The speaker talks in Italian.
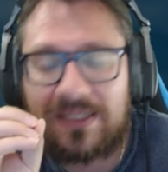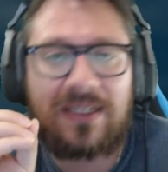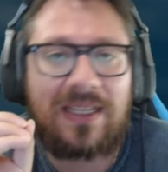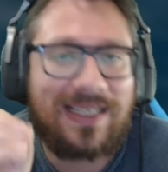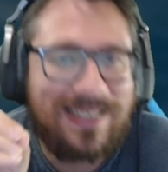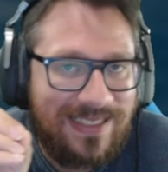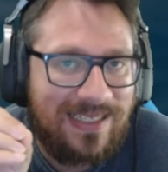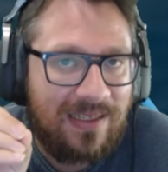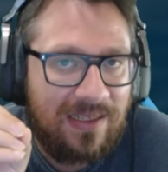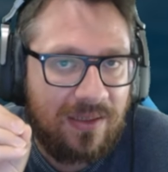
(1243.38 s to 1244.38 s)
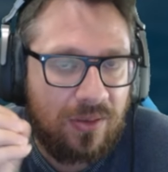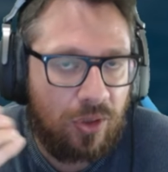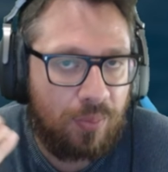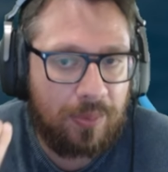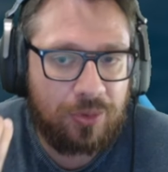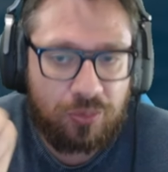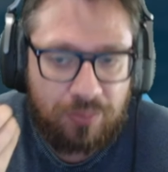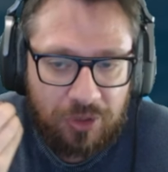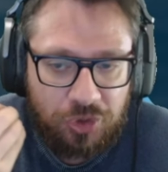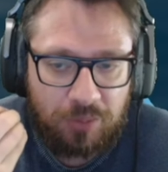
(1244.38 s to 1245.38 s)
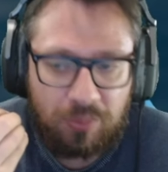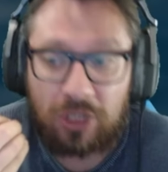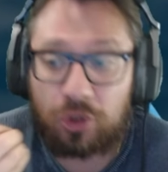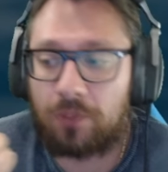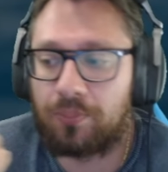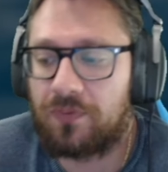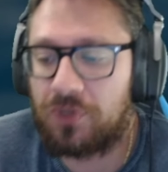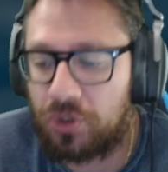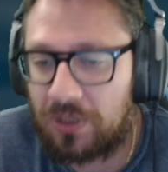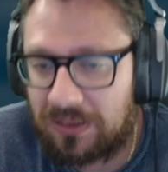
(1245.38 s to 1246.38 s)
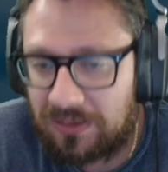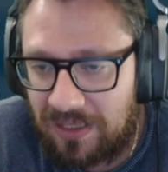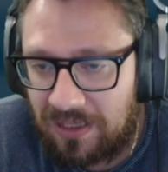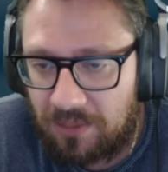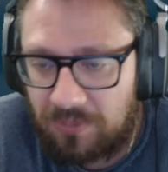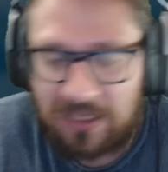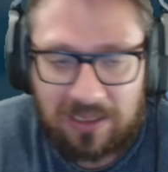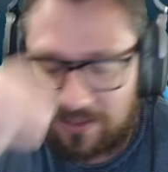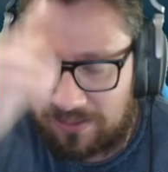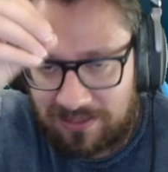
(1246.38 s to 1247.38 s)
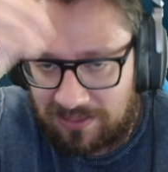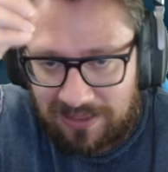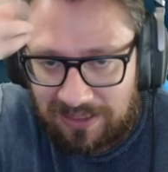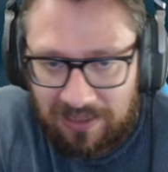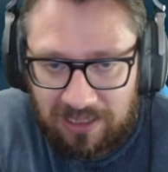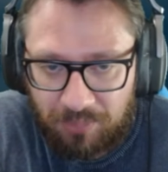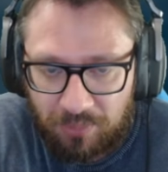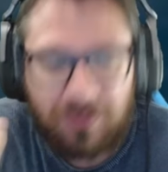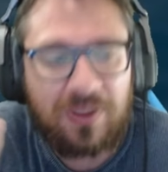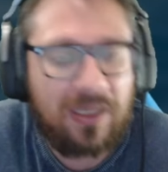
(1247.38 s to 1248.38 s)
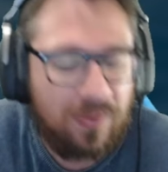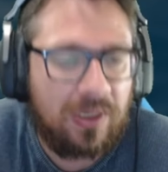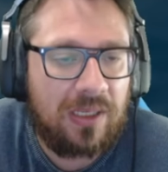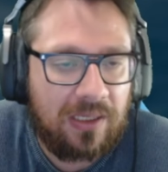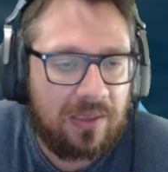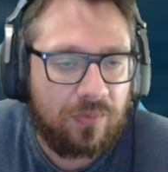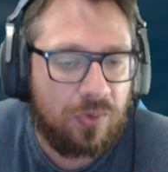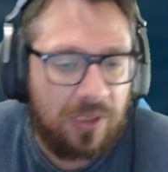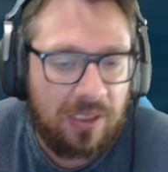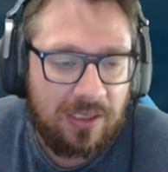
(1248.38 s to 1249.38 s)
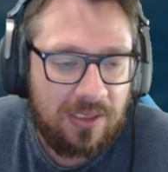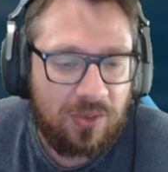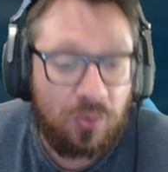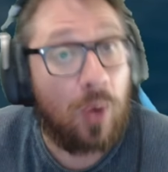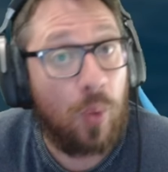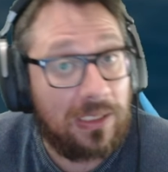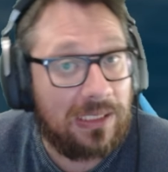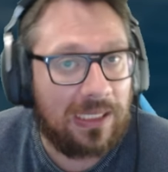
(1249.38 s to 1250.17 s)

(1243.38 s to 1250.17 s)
nei casini con il proprio sommergibile troppo vicino all'antiera nemica, alle cariche di probabilità, quella è anche, voglio dire, una qualità.